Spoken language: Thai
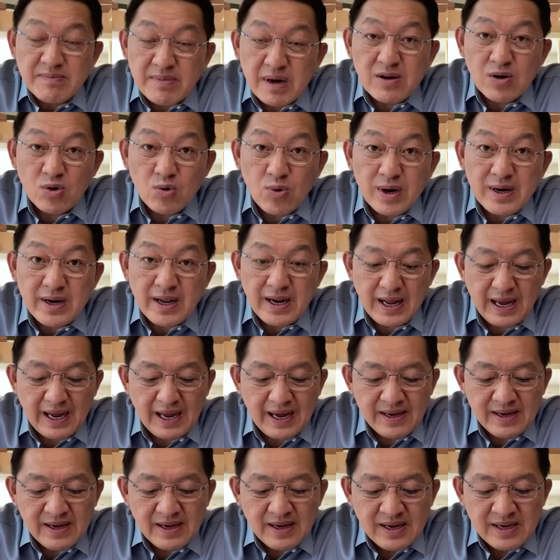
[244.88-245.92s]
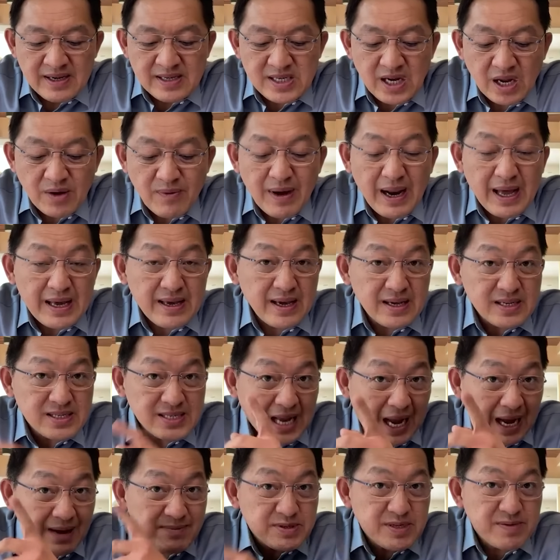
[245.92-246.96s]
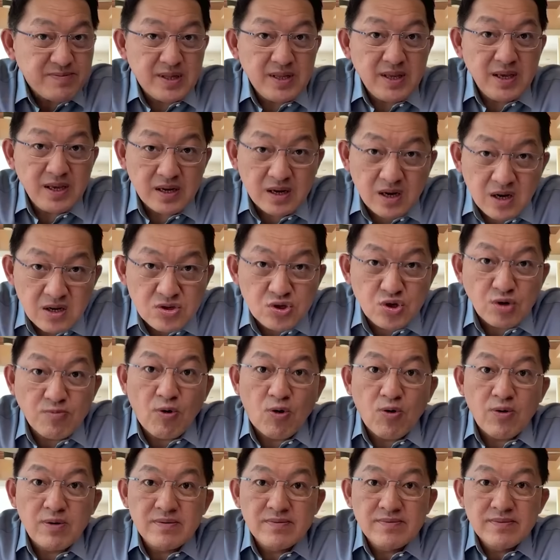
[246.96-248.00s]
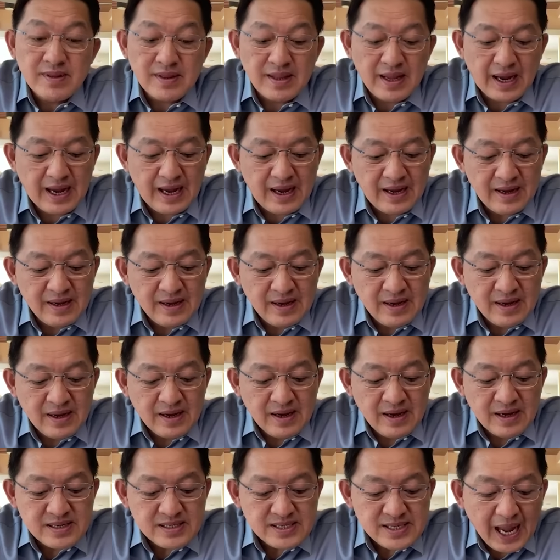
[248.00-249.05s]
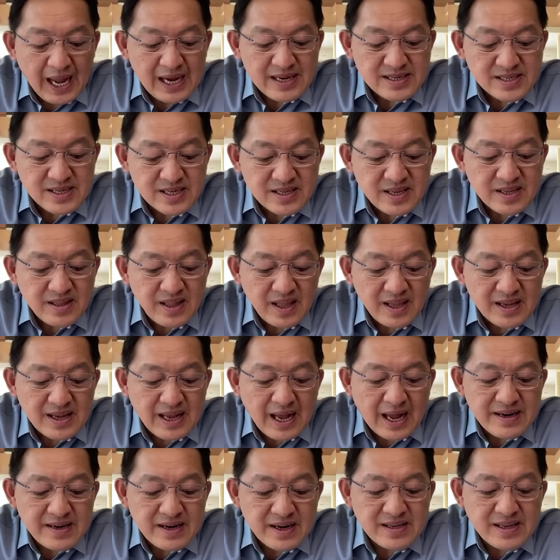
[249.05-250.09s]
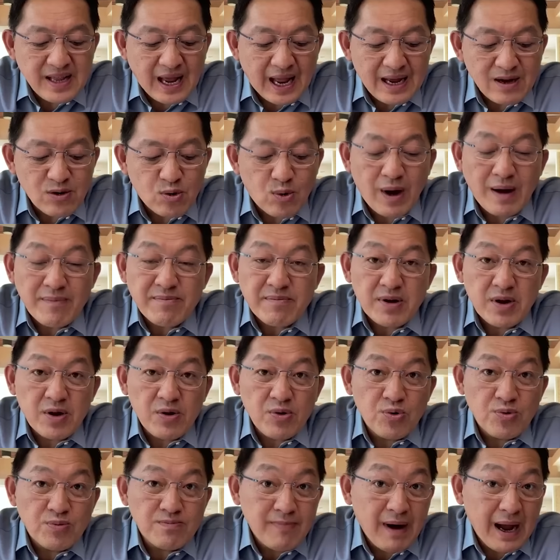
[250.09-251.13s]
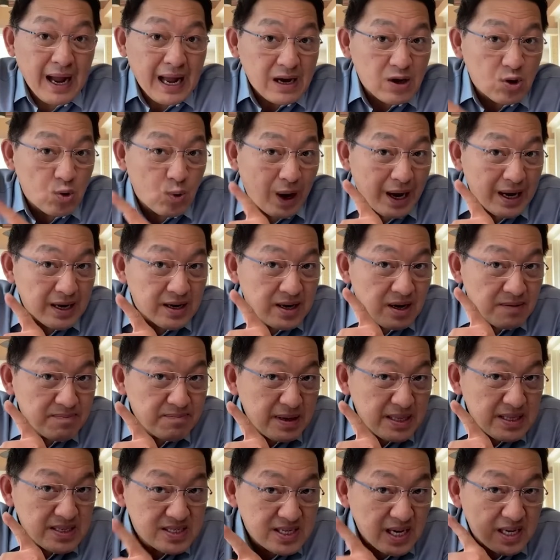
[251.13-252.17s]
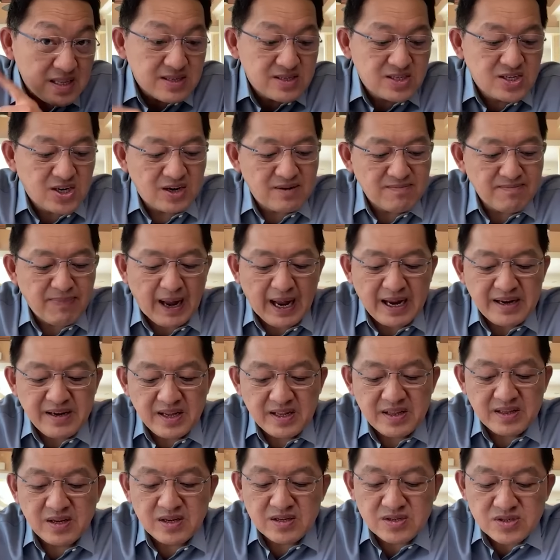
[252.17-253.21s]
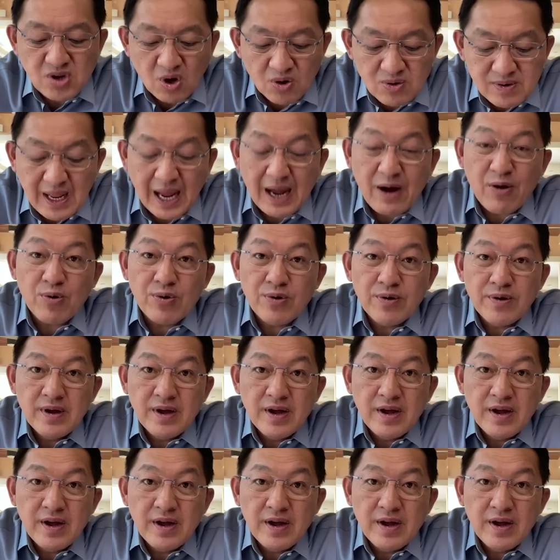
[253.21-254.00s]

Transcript: เป็นเมืองหลวงเนี่ยนะฮะใช้เวลาแค่30 นาทีครึ่งชั่วโมงนะฮะสร้างสถิติการเดินทางความเร็วมากกว่าเครื่องบินเจ็ตเชิงพาณิชย์ถึง2 เท่า